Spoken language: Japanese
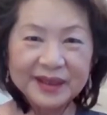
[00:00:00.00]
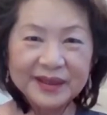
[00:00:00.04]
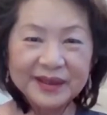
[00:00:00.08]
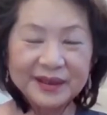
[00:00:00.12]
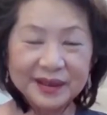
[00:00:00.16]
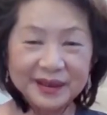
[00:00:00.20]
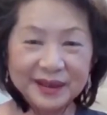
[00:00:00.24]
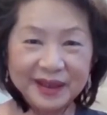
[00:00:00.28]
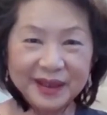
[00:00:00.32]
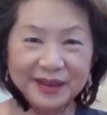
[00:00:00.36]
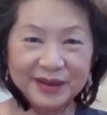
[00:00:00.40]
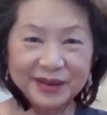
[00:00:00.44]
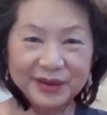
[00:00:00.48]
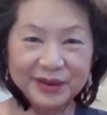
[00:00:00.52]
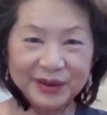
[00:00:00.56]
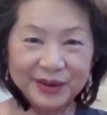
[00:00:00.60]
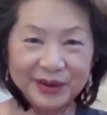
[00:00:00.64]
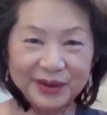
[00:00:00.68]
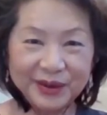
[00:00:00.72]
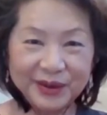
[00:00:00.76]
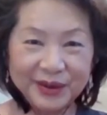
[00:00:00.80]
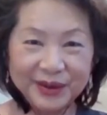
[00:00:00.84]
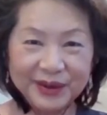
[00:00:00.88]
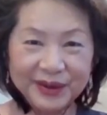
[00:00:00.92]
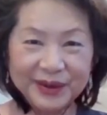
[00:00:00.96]
でない
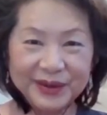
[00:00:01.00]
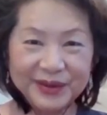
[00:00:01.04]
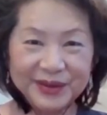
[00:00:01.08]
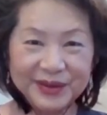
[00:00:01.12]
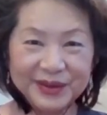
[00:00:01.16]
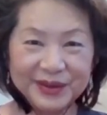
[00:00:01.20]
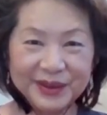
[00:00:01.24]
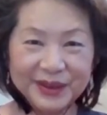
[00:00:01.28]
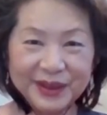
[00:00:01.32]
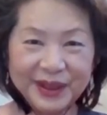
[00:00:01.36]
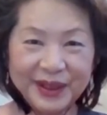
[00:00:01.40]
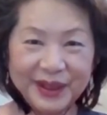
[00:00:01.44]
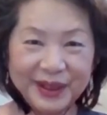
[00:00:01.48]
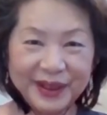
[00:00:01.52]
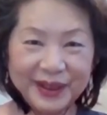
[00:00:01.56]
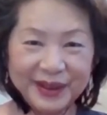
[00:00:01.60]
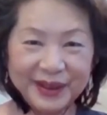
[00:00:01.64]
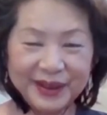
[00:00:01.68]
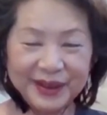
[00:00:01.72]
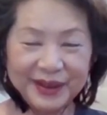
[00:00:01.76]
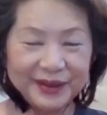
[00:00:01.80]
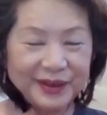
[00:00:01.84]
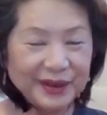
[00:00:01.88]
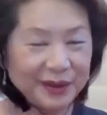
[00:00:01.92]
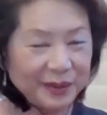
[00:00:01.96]
と来たら
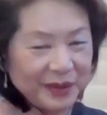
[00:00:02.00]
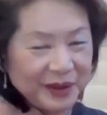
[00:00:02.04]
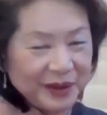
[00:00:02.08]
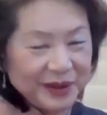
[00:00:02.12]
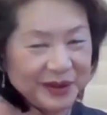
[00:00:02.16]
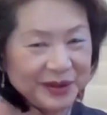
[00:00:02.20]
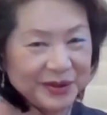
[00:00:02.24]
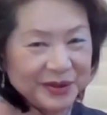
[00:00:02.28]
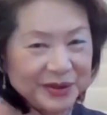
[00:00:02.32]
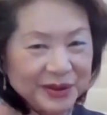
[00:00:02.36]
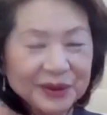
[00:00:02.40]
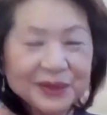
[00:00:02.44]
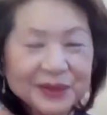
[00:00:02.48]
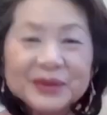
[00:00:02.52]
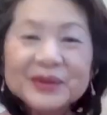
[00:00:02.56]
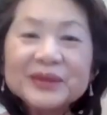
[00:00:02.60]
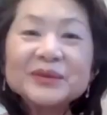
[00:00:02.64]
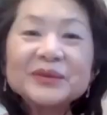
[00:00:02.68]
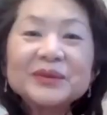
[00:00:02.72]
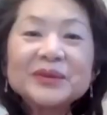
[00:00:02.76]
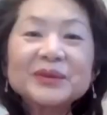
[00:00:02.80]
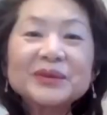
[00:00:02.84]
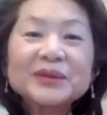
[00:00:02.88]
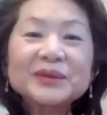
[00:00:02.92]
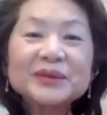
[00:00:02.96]
ダメですよってい
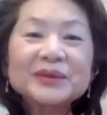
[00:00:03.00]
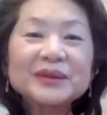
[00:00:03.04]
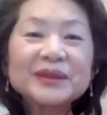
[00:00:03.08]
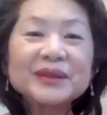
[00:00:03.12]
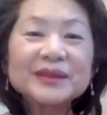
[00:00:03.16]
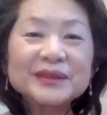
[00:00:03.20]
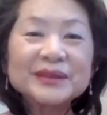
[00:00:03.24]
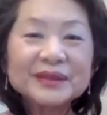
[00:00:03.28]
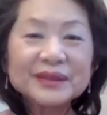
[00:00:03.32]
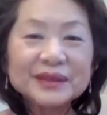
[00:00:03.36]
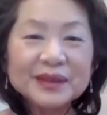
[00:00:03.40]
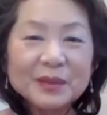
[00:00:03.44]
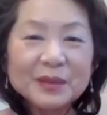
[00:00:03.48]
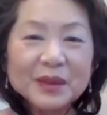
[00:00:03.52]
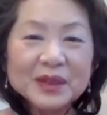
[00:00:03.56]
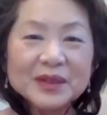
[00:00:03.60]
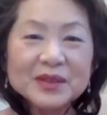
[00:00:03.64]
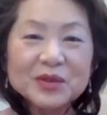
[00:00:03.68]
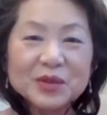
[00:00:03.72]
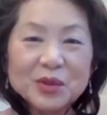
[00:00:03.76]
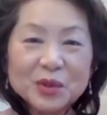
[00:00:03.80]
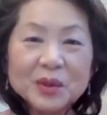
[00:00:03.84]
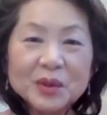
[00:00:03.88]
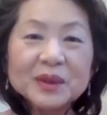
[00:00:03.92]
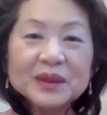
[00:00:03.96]
うところですよね。ま
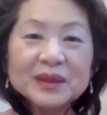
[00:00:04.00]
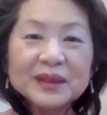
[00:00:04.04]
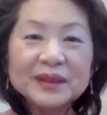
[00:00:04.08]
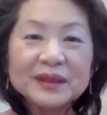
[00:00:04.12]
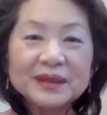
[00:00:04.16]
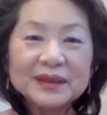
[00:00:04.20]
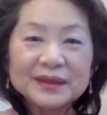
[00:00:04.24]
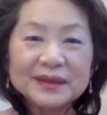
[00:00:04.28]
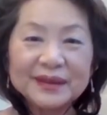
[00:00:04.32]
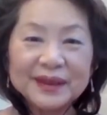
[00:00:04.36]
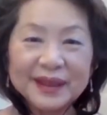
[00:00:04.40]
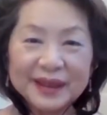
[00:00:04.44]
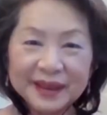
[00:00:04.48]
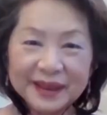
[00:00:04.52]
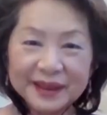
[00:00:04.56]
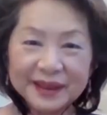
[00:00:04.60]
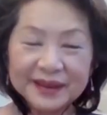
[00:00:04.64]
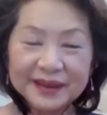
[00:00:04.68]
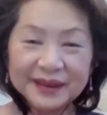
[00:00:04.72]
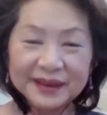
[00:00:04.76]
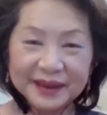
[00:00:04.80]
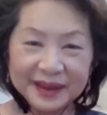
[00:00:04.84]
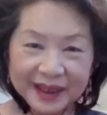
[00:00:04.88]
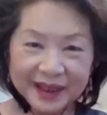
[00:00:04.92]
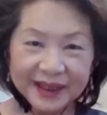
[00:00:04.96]
ずどっかで習っ
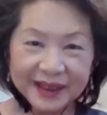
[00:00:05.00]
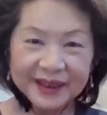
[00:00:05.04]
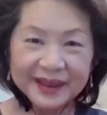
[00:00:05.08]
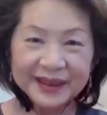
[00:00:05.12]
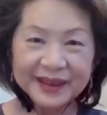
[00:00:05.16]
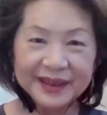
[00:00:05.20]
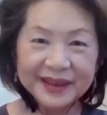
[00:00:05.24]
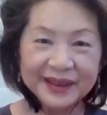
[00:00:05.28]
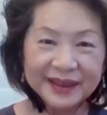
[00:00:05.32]
てね。